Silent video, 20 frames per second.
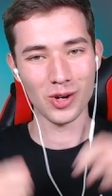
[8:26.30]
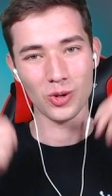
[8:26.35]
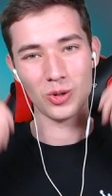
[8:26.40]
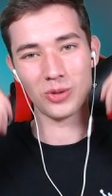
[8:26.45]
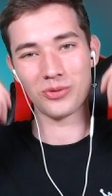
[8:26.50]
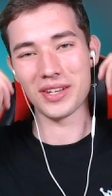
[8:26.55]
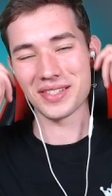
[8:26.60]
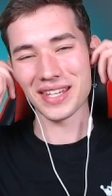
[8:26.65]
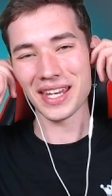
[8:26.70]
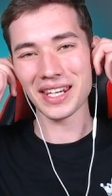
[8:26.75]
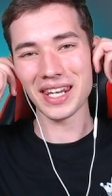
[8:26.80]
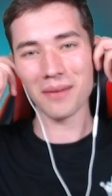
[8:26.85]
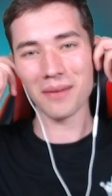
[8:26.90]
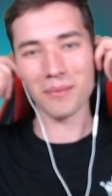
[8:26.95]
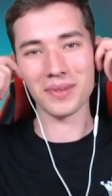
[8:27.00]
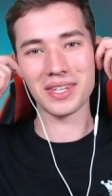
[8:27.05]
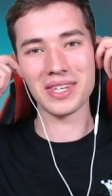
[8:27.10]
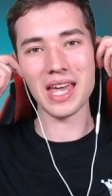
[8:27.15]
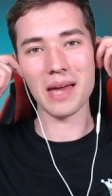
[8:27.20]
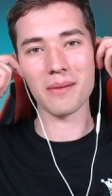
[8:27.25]
Und wir sehen
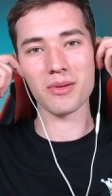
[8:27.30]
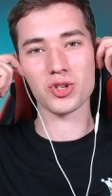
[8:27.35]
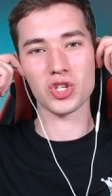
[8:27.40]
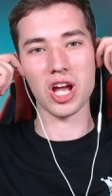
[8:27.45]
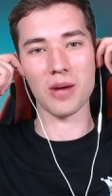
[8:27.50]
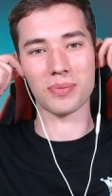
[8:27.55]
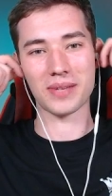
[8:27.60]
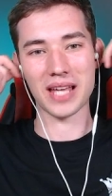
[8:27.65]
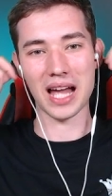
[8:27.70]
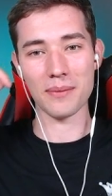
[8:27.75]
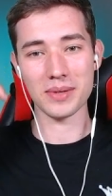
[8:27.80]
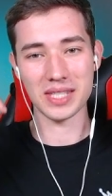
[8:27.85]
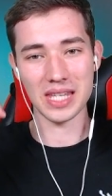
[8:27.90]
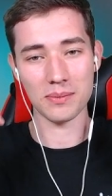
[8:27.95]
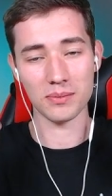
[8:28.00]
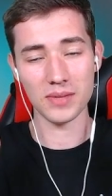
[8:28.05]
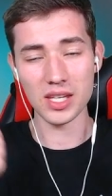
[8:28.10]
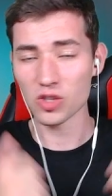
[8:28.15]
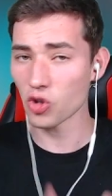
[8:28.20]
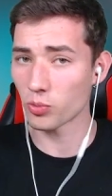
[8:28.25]
eben hier im Shop gab es
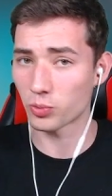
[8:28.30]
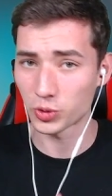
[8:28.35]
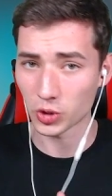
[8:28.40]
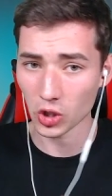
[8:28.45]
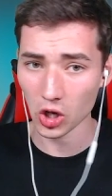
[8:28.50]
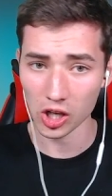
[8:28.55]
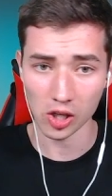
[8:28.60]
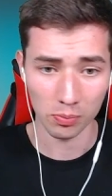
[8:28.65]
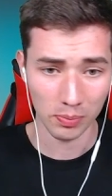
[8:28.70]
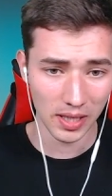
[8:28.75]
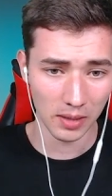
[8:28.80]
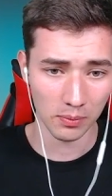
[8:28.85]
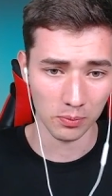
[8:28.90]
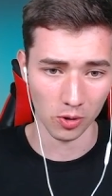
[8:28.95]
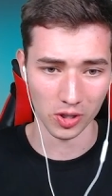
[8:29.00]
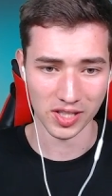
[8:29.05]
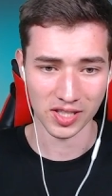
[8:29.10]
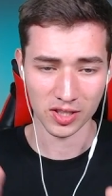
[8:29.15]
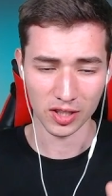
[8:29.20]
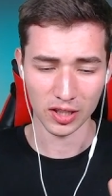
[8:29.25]
eben nicht nur Brawl und Big
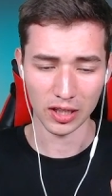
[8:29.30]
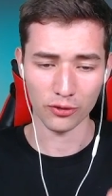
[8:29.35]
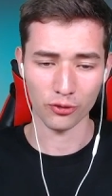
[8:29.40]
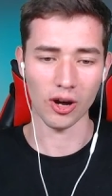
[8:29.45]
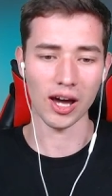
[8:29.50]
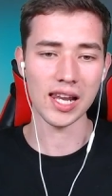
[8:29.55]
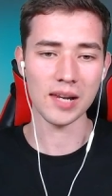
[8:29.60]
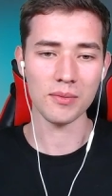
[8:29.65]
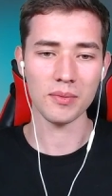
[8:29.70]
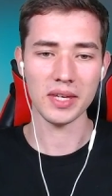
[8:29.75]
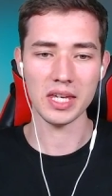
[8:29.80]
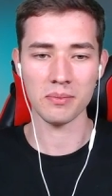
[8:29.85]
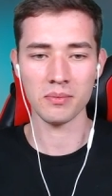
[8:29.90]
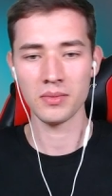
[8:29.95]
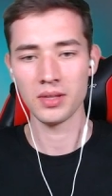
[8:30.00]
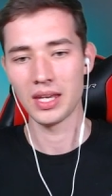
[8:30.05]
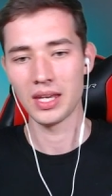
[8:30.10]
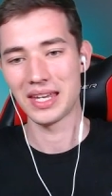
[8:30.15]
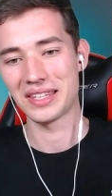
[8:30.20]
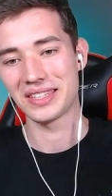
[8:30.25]
Boxen, sondern vor allem
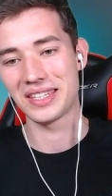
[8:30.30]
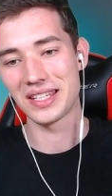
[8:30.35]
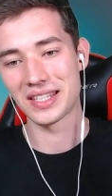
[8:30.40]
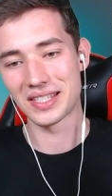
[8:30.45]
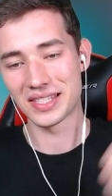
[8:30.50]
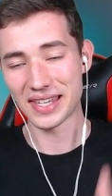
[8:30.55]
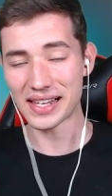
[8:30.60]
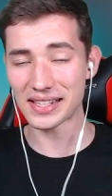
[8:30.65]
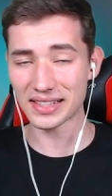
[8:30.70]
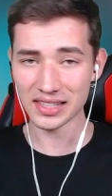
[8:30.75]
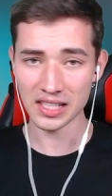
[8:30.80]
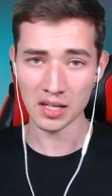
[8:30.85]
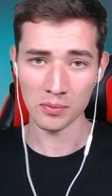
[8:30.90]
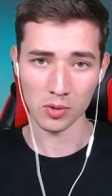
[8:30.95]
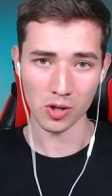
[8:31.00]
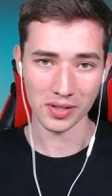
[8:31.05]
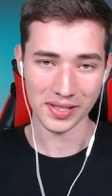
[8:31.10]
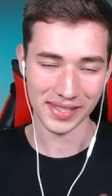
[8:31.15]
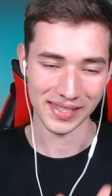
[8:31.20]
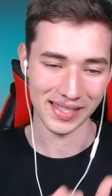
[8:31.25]
eben die seltene
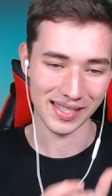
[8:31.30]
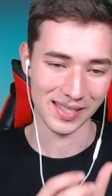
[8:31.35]
Box, die